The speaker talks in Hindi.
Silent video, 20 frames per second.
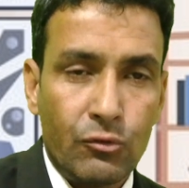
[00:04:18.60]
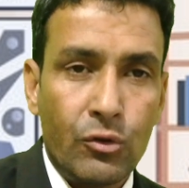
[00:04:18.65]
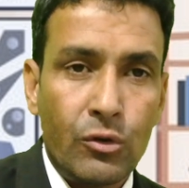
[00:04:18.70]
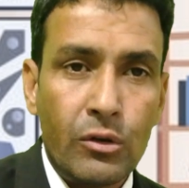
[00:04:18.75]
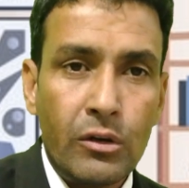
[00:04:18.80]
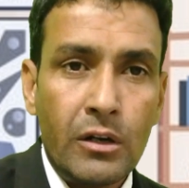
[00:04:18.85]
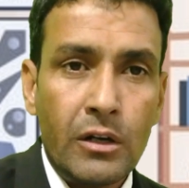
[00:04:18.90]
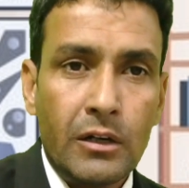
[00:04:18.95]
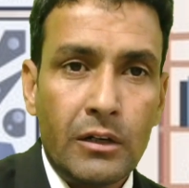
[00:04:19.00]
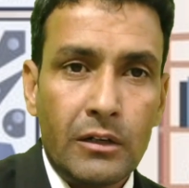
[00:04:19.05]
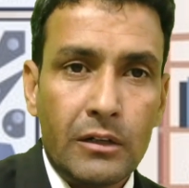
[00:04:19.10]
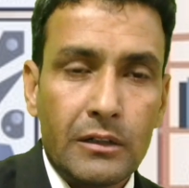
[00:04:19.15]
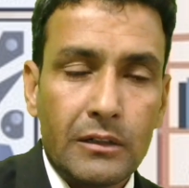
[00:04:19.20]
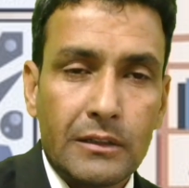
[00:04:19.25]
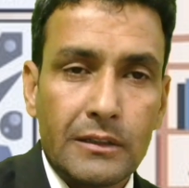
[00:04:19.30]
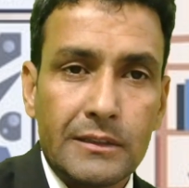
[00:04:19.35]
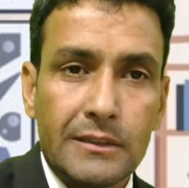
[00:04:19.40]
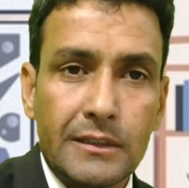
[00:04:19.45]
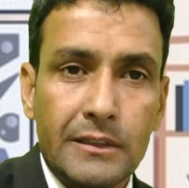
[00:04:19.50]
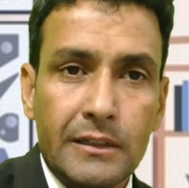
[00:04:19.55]
वो
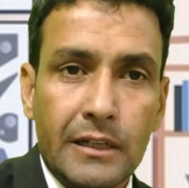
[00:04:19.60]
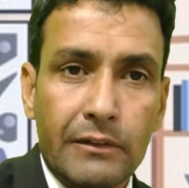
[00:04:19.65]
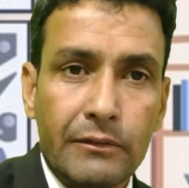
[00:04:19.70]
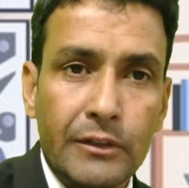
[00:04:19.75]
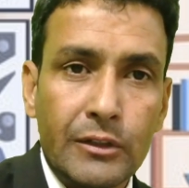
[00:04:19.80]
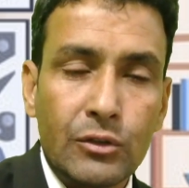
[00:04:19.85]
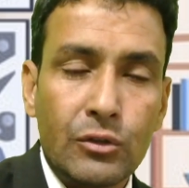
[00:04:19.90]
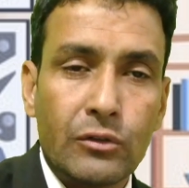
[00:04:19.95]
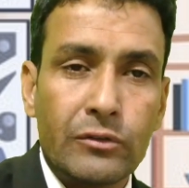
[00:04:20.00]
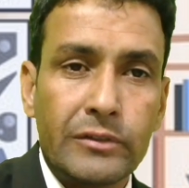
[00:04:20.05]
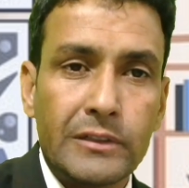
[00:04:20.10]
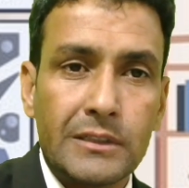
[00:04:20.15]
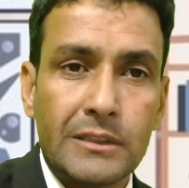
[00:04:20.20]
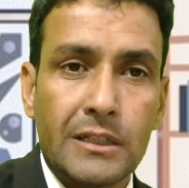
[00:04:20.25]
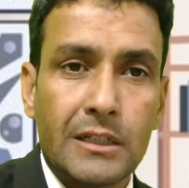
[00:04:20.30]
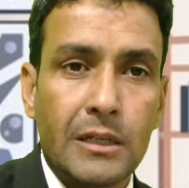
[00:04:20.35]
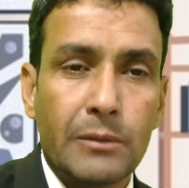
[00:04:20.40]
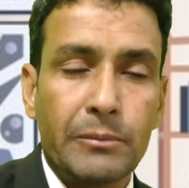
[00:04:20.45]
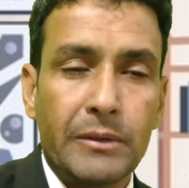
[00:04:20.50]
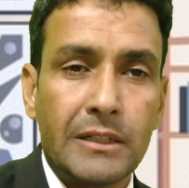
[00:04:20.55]
किसी रेवेन्यू
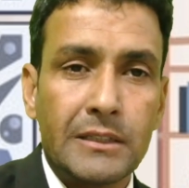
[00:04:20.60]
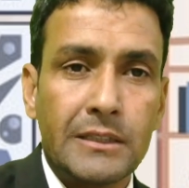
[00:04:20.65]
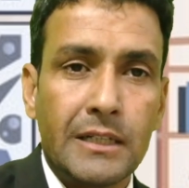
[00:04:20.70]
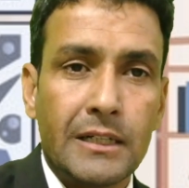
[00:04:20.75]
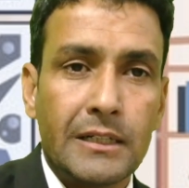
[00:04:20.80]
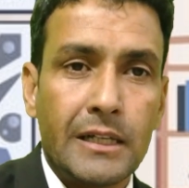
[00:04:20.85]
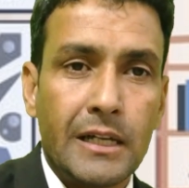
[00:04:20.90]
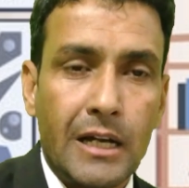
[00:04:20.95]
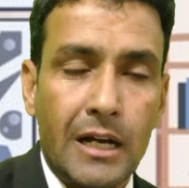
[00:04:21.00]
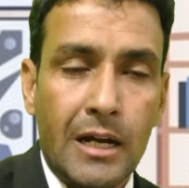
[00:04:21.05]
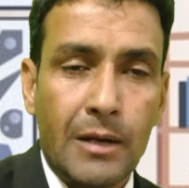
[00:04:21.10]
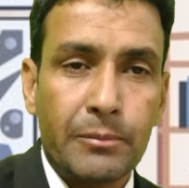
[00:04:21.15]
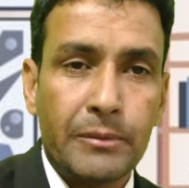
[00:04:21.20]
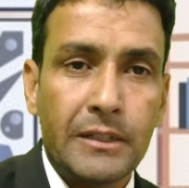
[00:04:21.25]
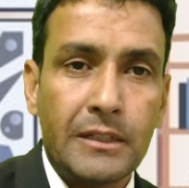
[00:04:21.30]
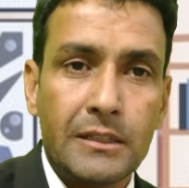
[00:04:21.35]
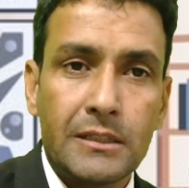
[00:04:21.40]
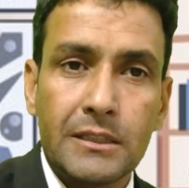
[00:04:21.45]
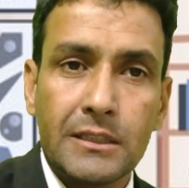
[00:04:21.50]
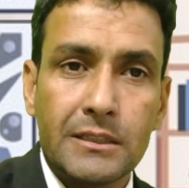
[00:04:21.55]
ऑफिसर के पास जाके
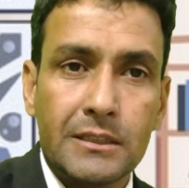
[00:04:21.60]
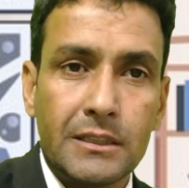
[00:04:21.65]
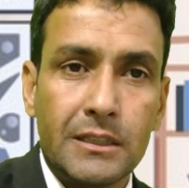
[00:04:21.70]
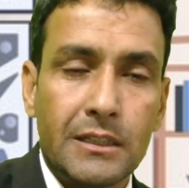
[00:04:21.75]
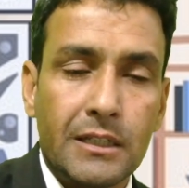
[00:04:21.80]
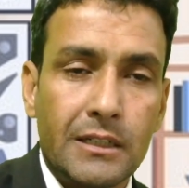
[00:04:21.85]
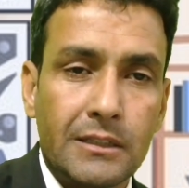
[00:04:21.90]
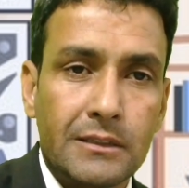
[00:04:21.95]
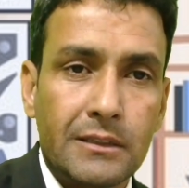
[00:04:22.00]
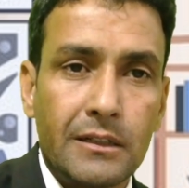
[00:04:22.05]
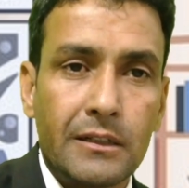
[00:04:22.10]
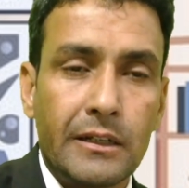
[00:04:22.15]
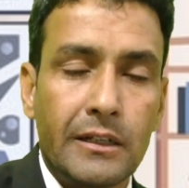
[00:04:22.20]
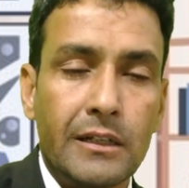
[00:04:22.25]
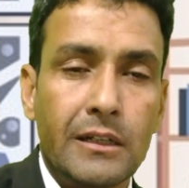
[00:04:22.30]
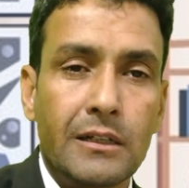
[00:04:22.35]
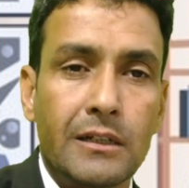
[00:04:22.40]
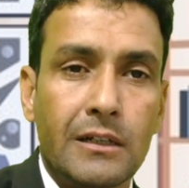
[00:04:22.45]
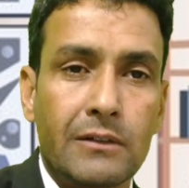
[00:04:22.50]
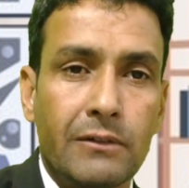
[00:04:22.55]
आपकी रजिस्ट्री कैंसिल
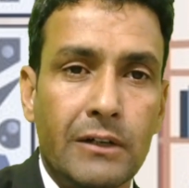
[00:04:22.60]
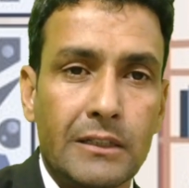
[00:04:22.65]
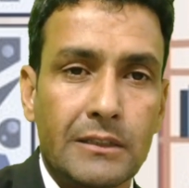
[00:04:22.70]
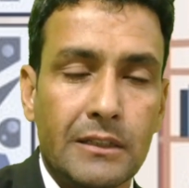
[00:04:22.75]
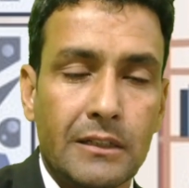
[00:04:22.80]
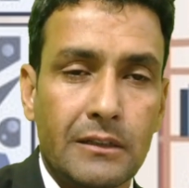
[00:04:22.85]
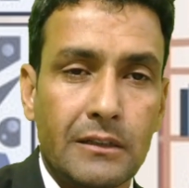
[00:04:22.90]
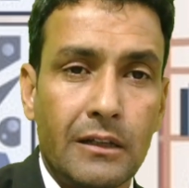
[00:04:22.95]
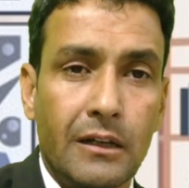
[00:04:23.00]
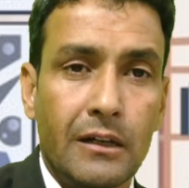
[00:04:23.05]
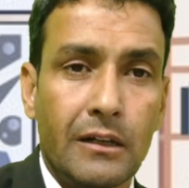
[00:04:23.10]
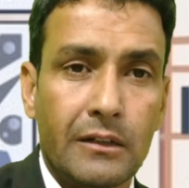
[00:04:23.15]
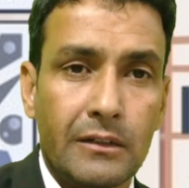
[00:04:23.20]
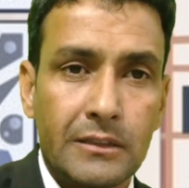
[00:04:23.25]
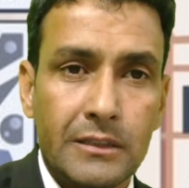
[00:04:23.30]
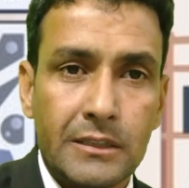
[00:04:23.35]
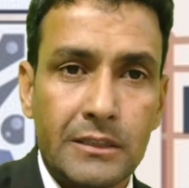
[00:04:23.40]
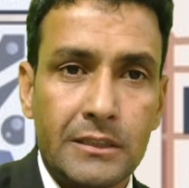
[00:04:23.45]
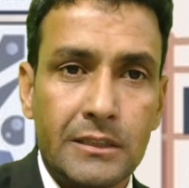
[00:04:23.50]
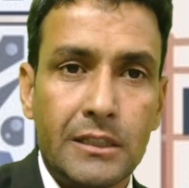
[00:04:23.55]
नहीं करवा सकता
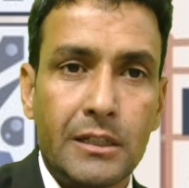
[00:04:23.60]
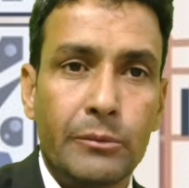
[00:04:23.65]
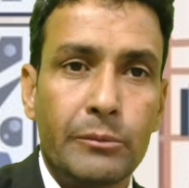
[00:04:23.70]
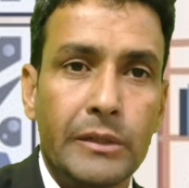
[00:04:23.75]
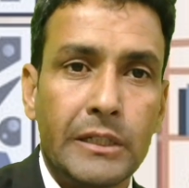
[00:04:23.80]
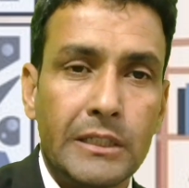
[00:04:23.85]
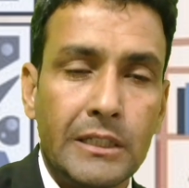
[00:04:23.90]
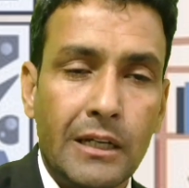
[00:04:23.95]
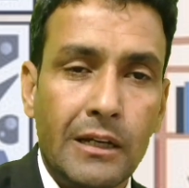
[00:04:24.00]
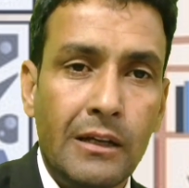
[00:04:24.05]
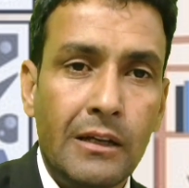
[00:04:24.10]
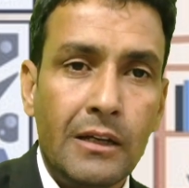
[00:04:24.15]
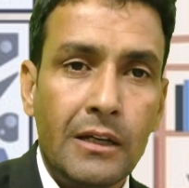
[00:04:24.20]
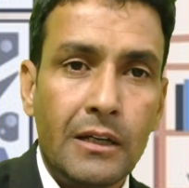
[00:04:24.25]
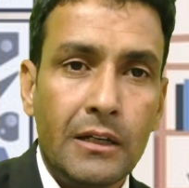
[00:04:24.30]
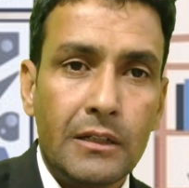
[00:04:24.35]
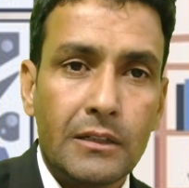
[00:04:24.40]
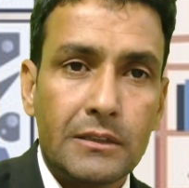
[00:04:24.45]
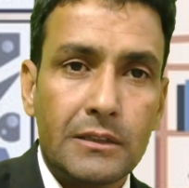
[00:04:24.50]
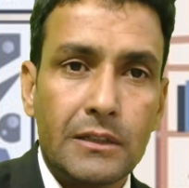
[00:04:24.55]
रजिस्ट्री हमेशा
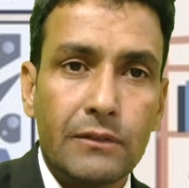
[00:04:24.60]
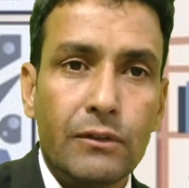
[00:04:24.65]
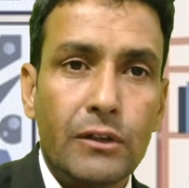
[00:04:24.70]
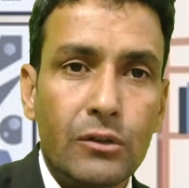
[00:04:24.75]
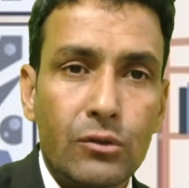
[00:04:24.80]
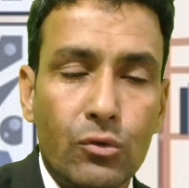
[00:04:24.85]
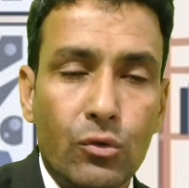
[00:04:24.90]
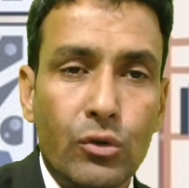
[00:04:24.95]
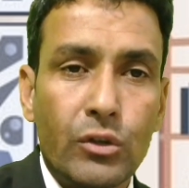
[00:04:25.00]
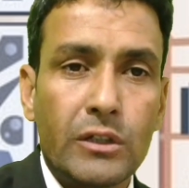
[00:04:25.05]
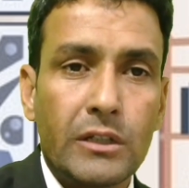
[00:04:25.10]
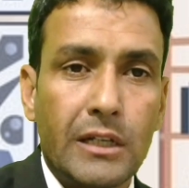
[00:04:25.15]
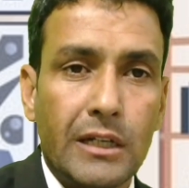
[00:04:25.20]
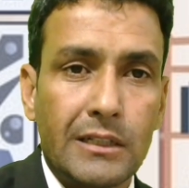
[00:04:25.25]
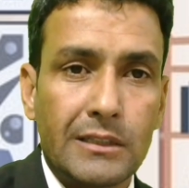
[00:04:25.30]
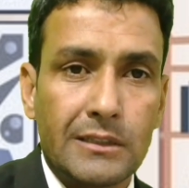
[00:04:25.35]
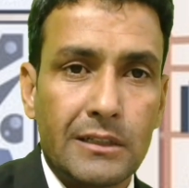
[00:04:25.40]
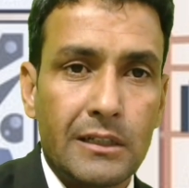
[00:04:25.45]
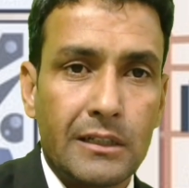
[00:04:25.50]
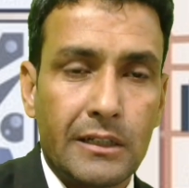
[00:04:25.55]
सिविल कोर्ट
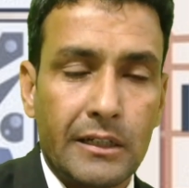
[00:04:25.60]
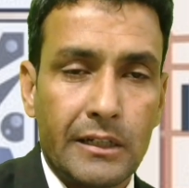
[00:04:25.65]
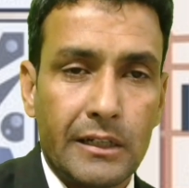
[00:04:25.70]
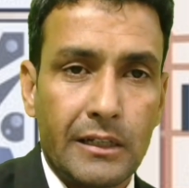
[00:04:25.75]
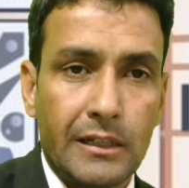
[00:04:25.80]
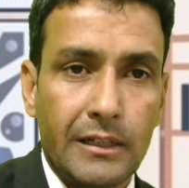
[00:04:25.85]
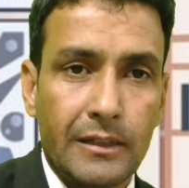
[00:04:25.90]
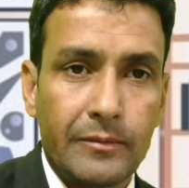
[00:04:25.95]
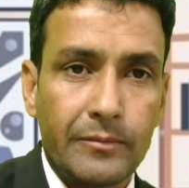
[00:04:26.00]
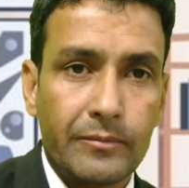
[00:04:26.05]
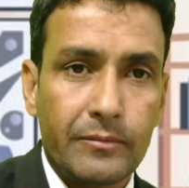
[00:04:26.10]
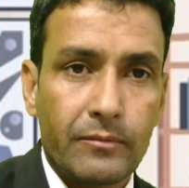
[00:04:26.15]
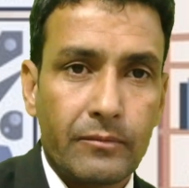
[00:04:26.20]
कैंसिल करेगी